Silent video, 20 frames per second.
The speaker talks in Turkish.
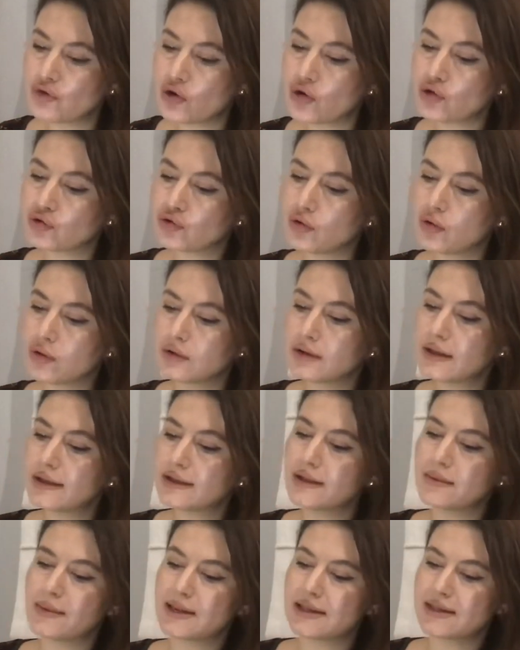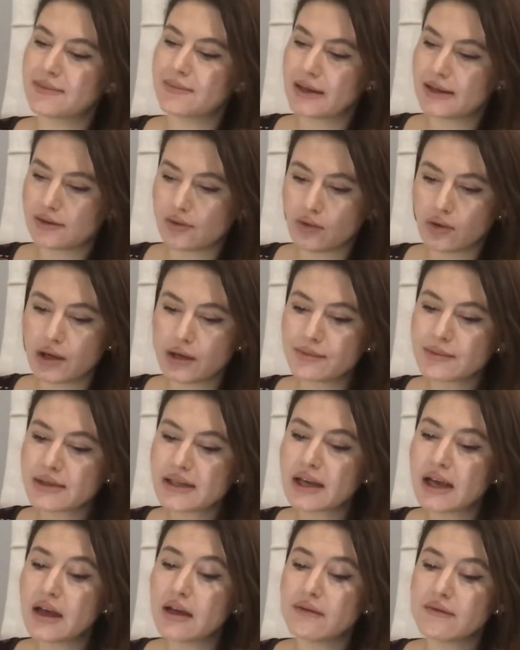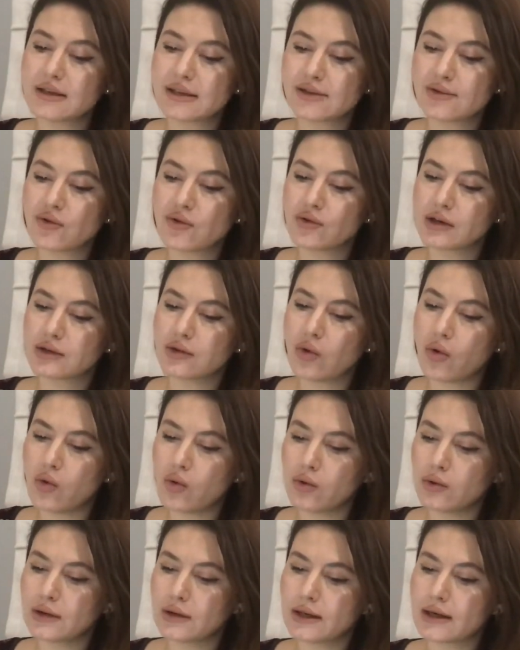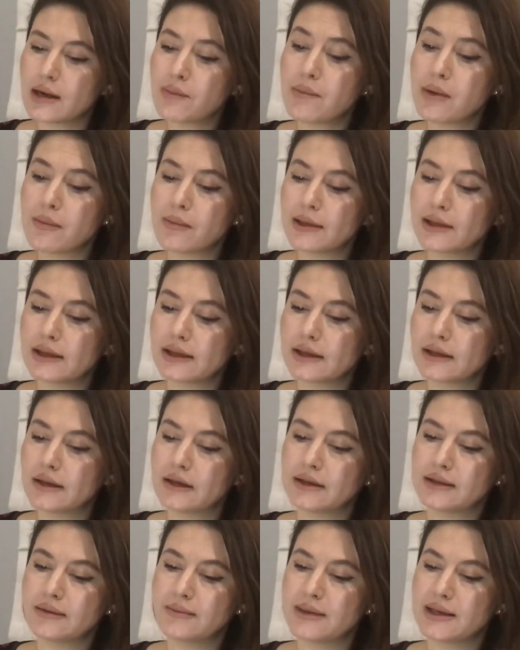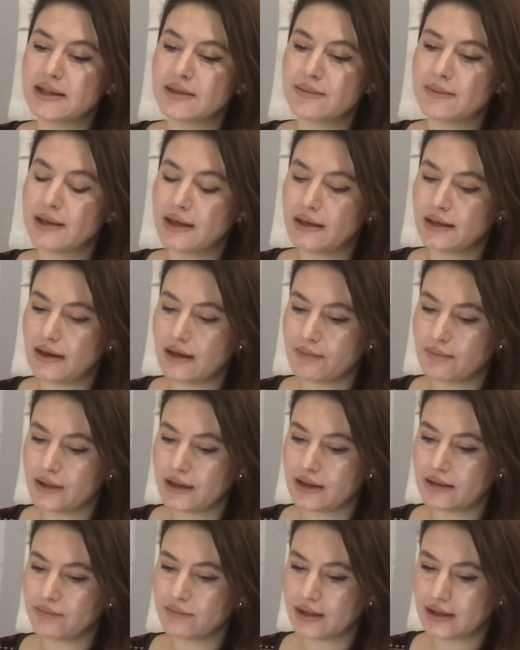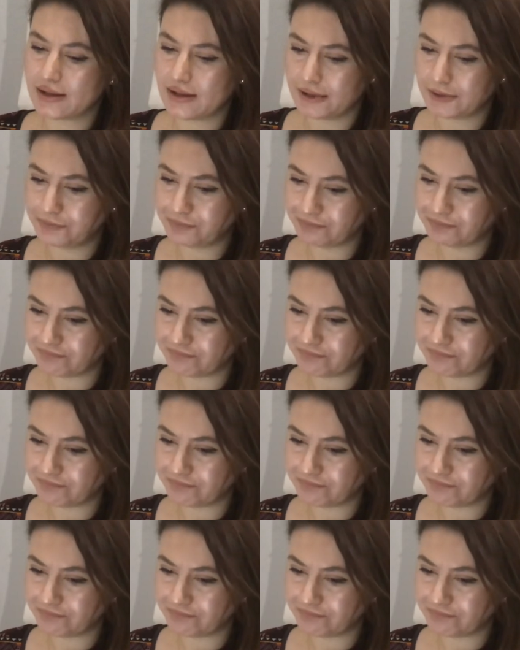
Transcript: dört oğlunu hadım etmeye zorlamış ve sonra da oğullara babalarını hadım etmelerini emretmişti.